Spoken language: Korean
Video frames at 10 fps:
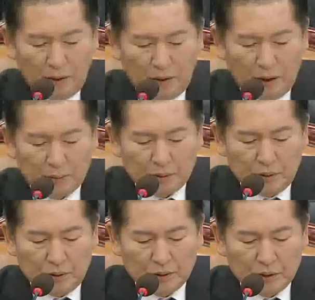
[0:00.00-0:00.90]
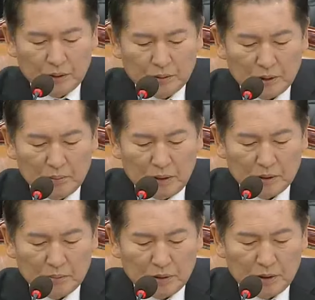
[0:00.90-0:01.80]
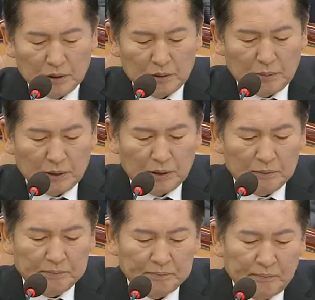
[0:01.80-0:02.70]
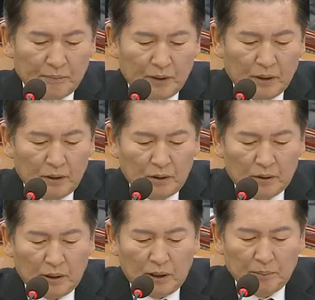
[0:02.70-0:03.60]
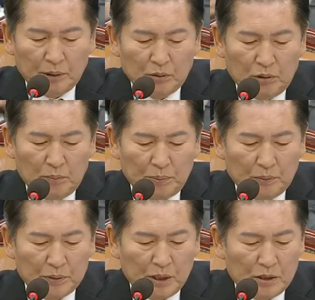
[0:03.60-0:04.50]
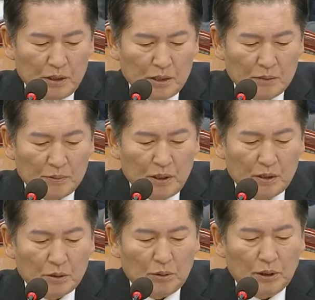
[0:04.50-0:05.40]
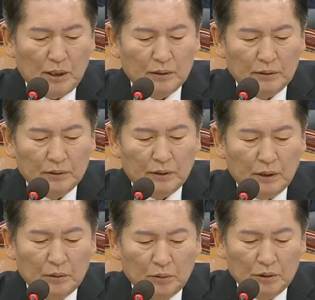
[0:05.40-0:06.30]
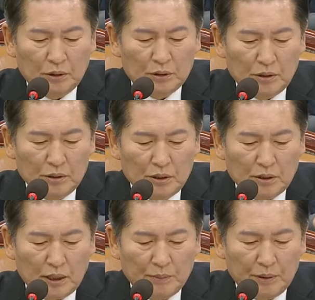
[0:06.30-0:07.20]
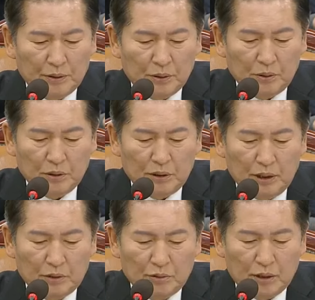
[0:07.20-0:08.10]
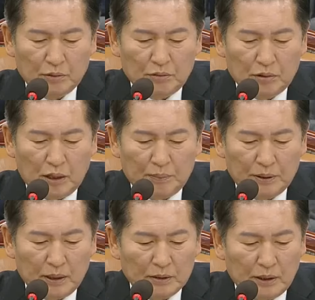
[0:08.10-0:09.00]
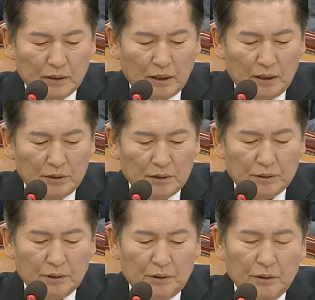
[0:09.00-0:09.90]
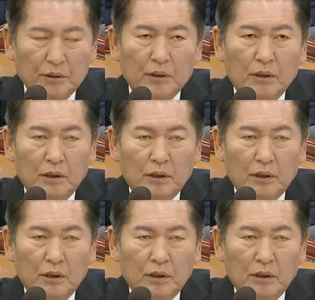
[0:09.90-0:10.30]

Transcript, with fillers: 회의 앞서 위원장으로서 한 말씀 드리겠습니다. 대한민국 헌법 제77조 1항은 대통령은 전시 사변 또는 이에 준하는 국가 비상사태에 있어서